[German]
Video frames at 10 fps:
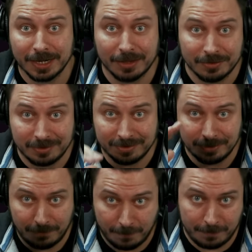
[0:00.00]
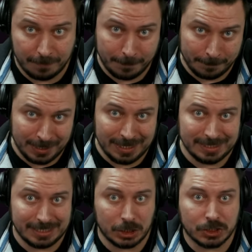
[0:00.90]
Also die sind
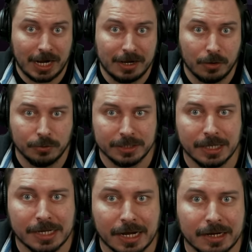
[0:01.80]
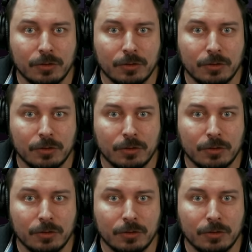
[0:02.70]
sehr steil nach unten gegangen.